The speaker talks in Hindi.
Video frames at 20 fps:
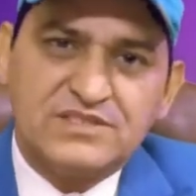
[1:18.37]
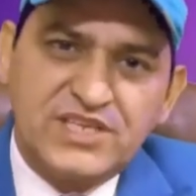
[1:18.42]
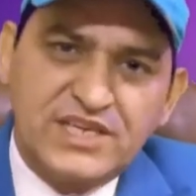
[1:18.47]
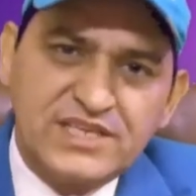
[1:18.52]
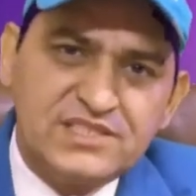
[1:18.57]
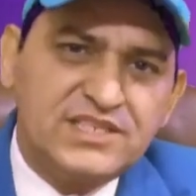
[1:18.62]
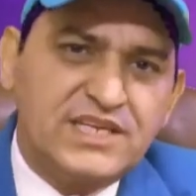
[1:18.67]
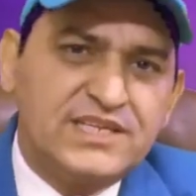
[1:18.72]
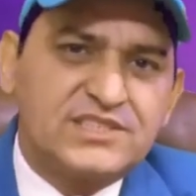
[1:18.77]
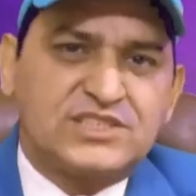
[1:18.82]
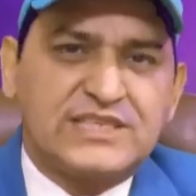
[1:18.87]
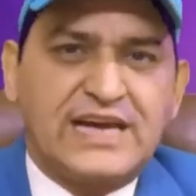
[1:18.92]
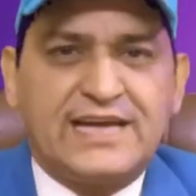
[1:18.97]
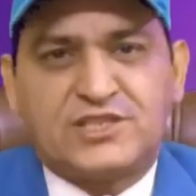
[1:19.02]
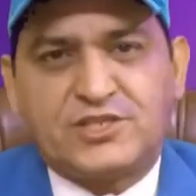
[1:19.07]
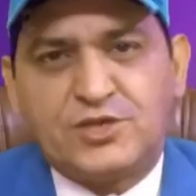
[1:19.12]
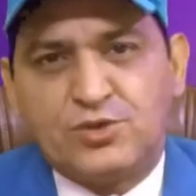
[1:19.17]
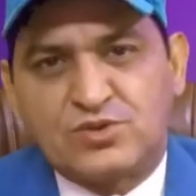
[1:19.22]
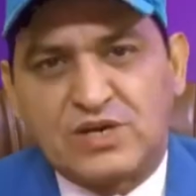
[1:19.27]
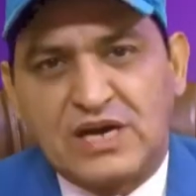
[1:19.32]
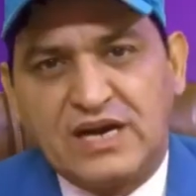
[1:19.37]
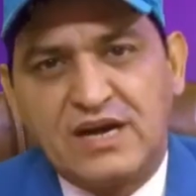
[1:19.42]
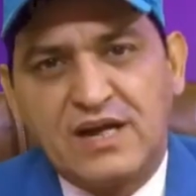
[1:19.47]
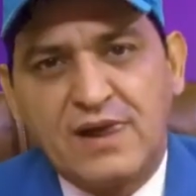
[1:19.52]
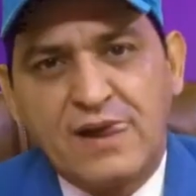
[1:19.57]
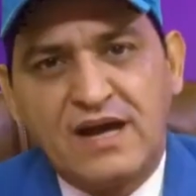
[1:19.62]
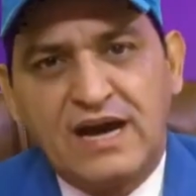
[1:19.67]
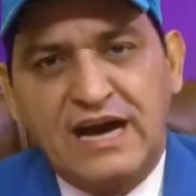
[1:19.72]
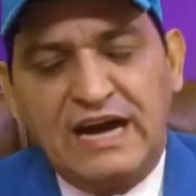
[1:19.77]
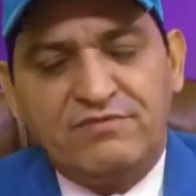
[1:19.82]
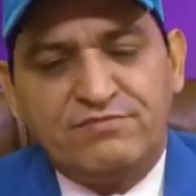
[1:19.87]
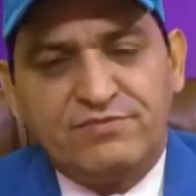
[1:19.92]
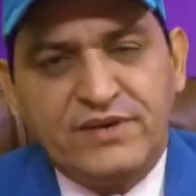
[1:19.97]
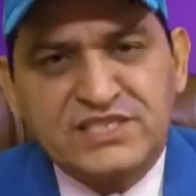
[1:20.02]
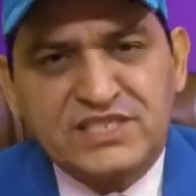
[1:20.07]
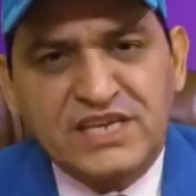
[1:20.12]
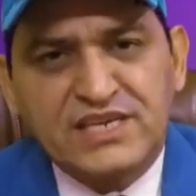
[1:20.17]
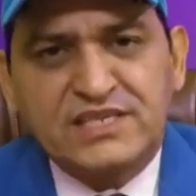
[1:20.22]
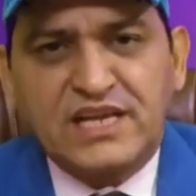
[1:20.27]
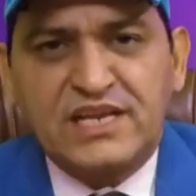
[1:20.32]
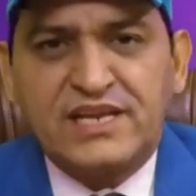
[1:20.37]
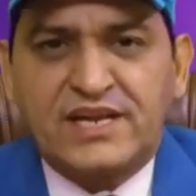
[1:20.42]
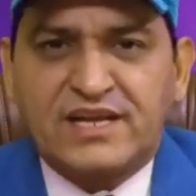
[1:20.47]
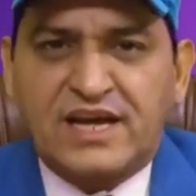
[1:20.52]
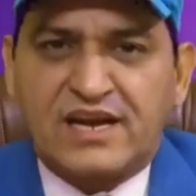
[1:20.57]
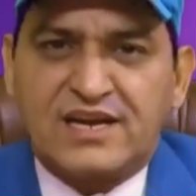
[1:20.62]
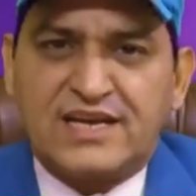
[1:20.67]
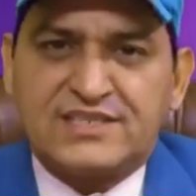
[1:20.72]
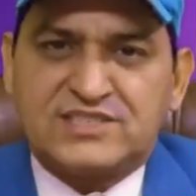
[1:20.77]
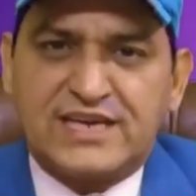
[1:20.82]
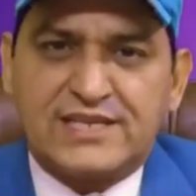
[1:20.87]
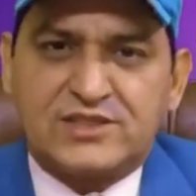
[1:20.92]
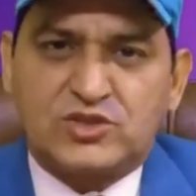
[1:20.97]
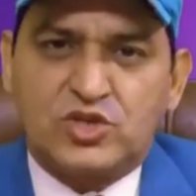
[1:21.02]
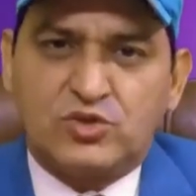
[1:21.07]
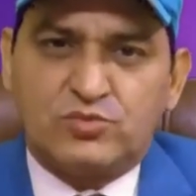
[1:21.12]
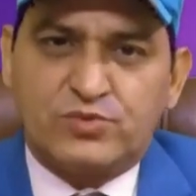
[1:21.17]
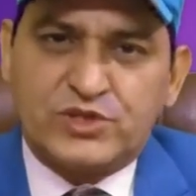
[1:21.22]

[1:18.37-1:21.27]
जिन जिन साथियों का आप विजन क्लियर करना चाहते हो